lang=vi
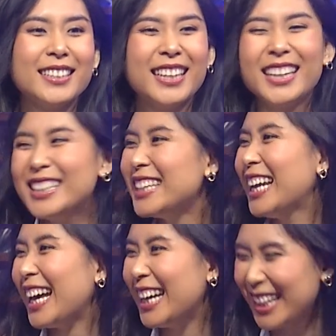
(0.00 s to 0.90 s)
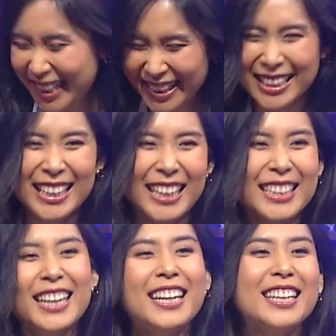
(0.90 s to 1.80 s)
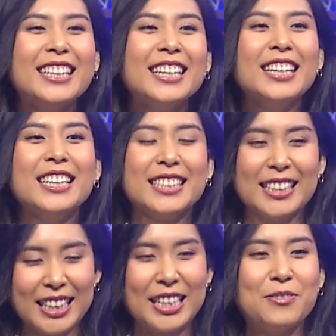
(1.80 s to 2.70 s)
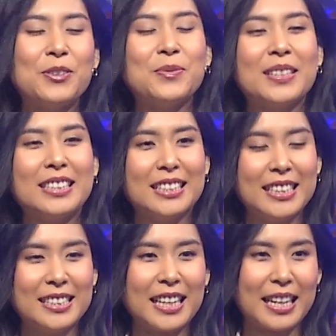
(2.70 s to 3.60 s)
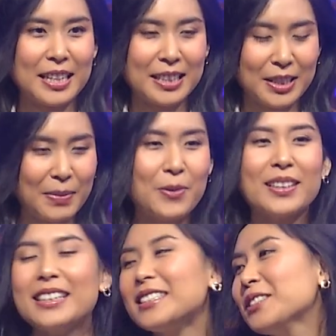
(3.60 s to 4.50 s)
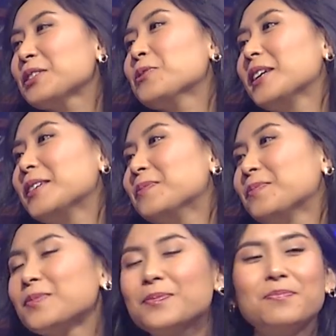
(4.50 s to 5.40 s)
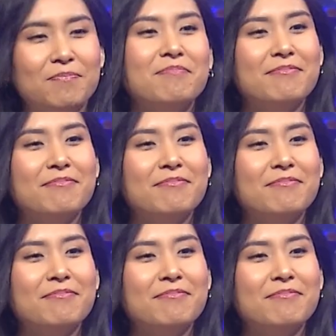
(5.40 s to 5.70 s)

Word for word: nhớ với lại nhớ những cái giây phút mà mình được chia sẻ những cái bí quyết tài chính với quý vị. Rồi vậy là